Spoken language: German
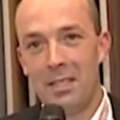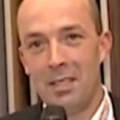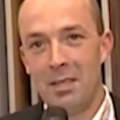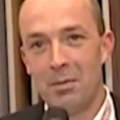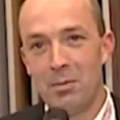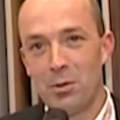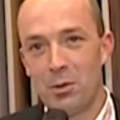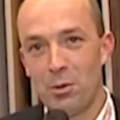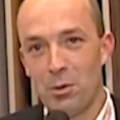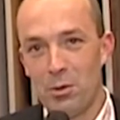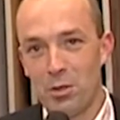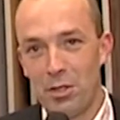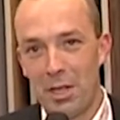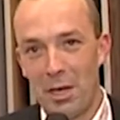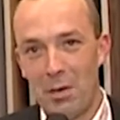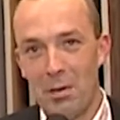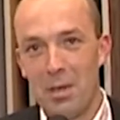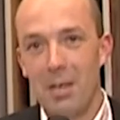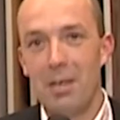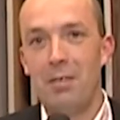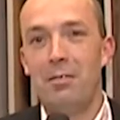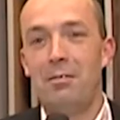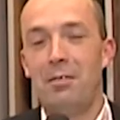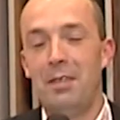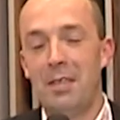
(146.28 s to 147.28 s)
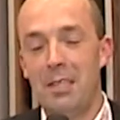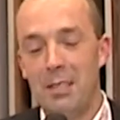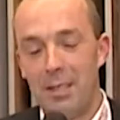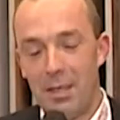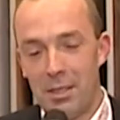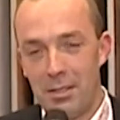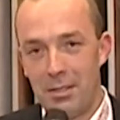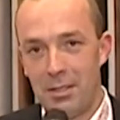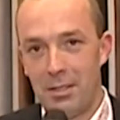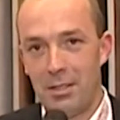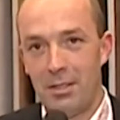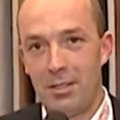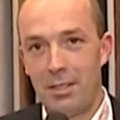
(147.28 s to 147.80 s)
lieben Zuschauer, vielen
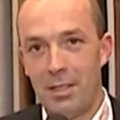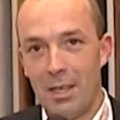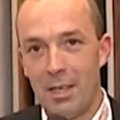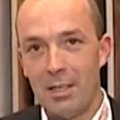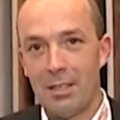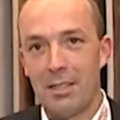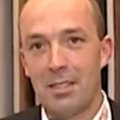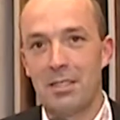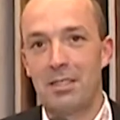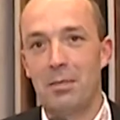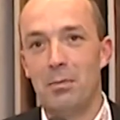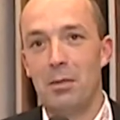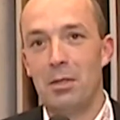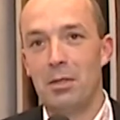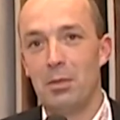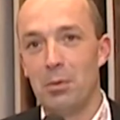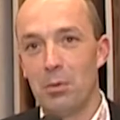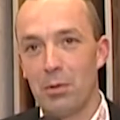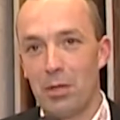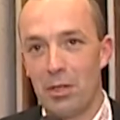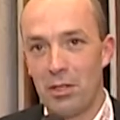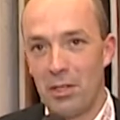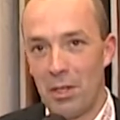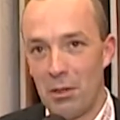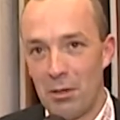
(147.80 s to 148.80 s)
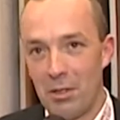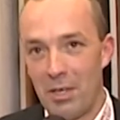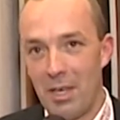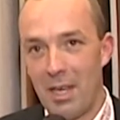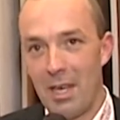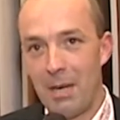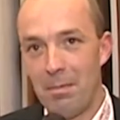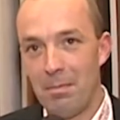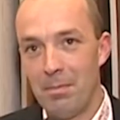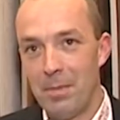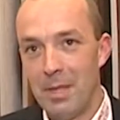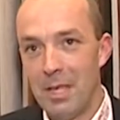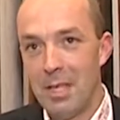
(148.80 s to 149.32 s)
herzlichen Dank, dass Sie mir zugeschaut
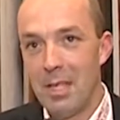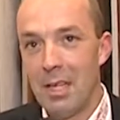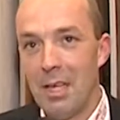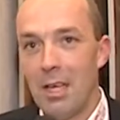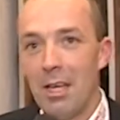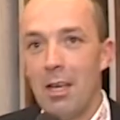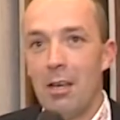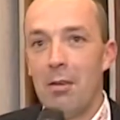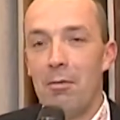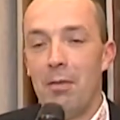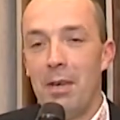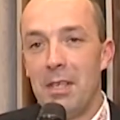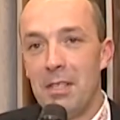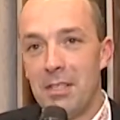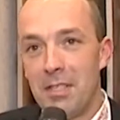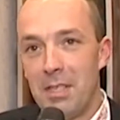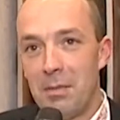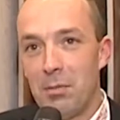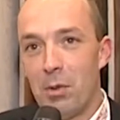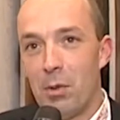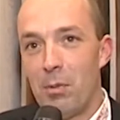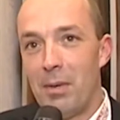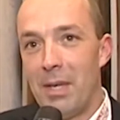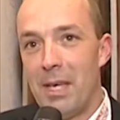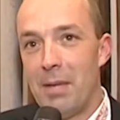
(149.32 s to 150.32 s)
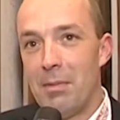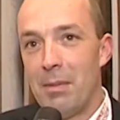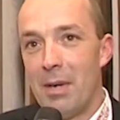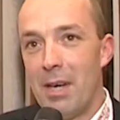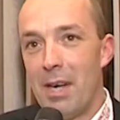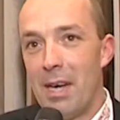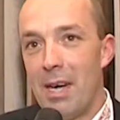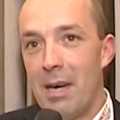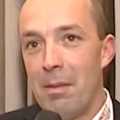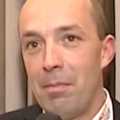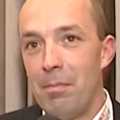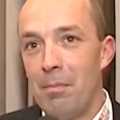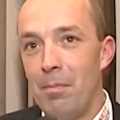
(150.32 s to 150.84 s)
haben. Wenn Sie Probleme
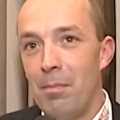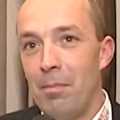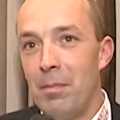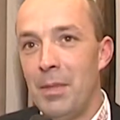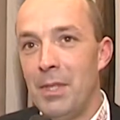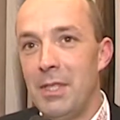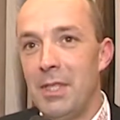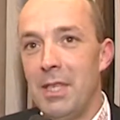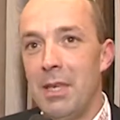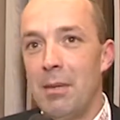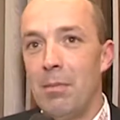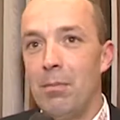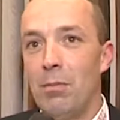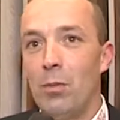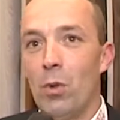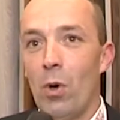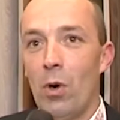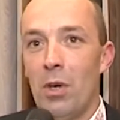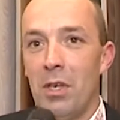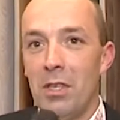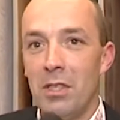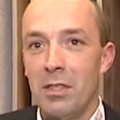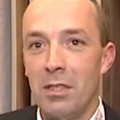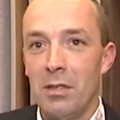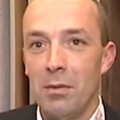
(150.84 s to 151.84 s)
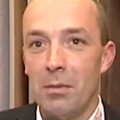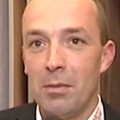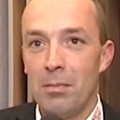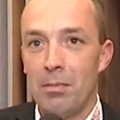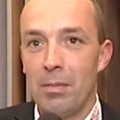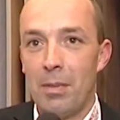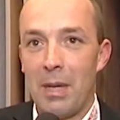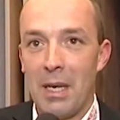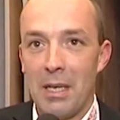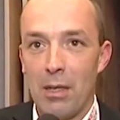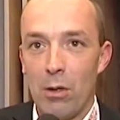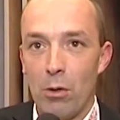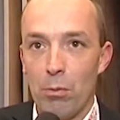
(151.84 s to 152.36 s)
haben mit Ihrem neuen,
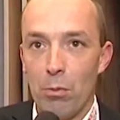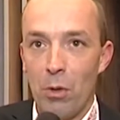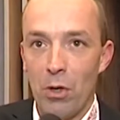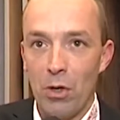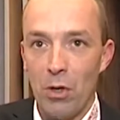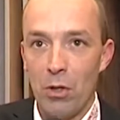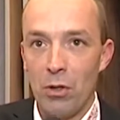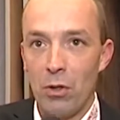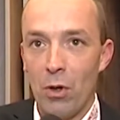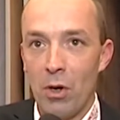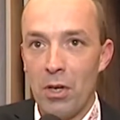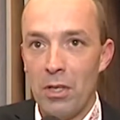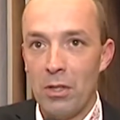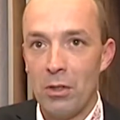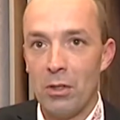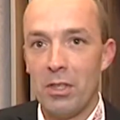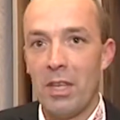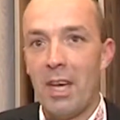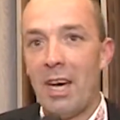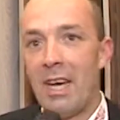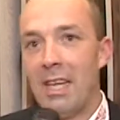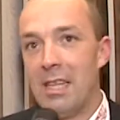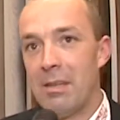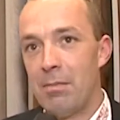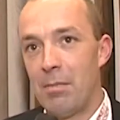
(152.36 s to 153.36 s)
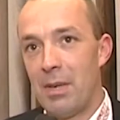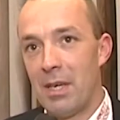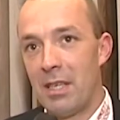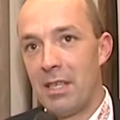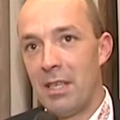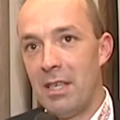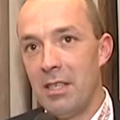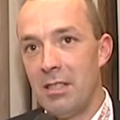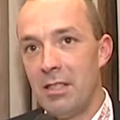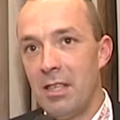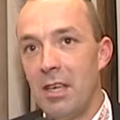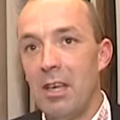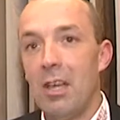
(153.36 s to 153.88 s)
neuen oder alten
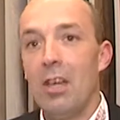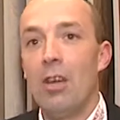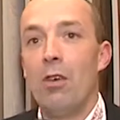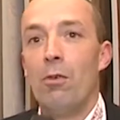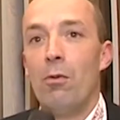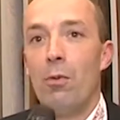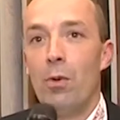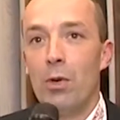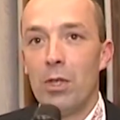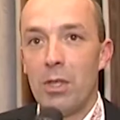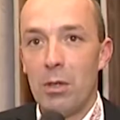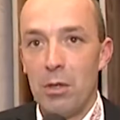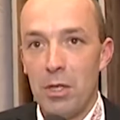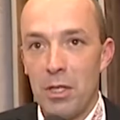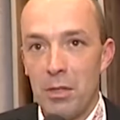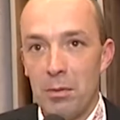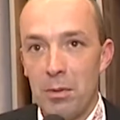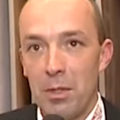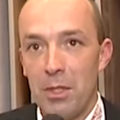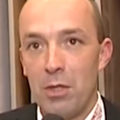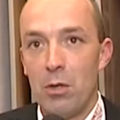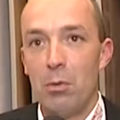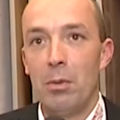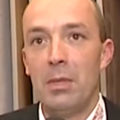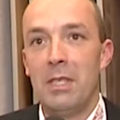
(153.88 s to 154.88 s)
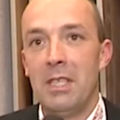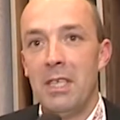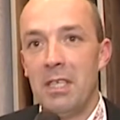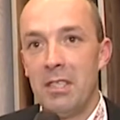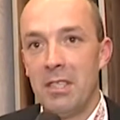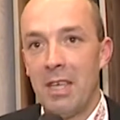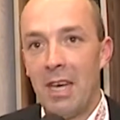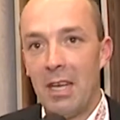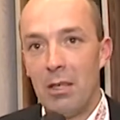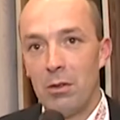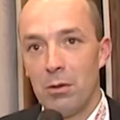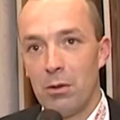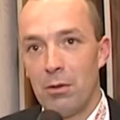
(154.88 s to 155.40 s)
Parkett, würde ich mich über jeden
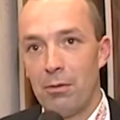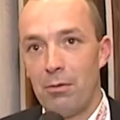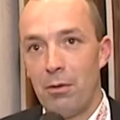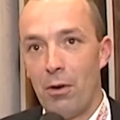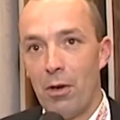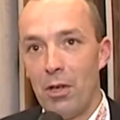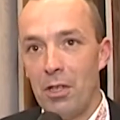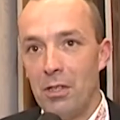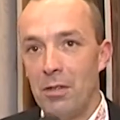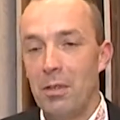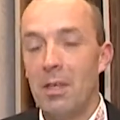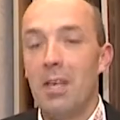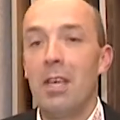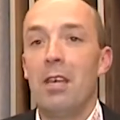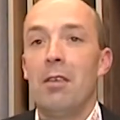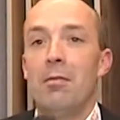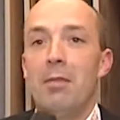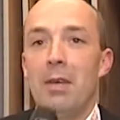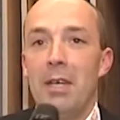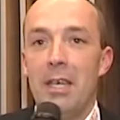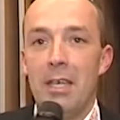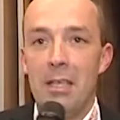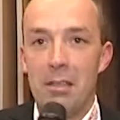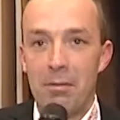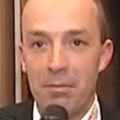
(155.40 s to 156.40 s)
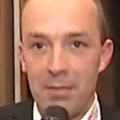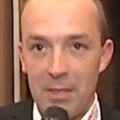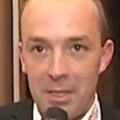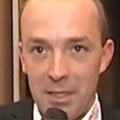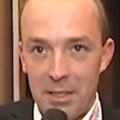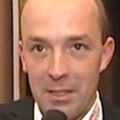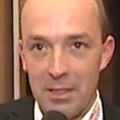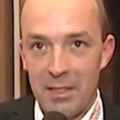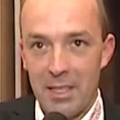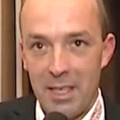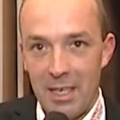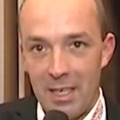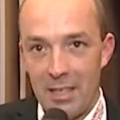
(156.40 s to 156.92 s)
Anruf freuen. Wir helfen
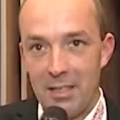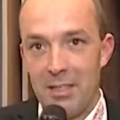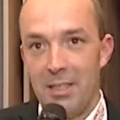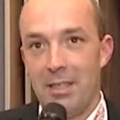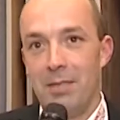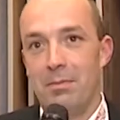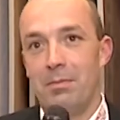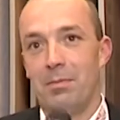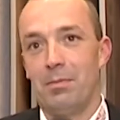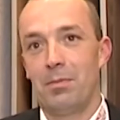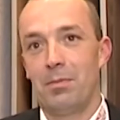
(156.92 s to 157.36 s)
Ihnen gerne.